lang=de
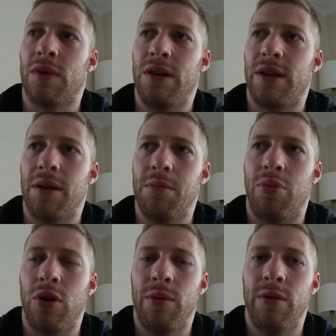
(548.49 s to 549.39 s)
Ich kenne
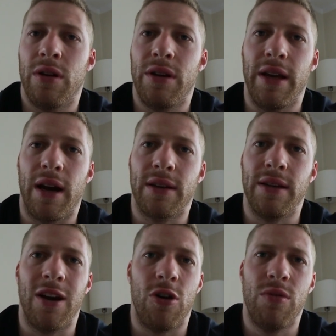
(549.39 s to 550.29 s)
Bodybuilder, die
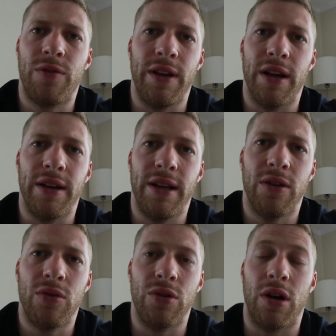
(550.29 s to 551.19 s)
achten kaum auf die
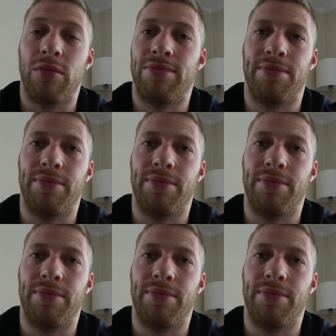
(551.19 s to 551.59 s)
Ernährung oder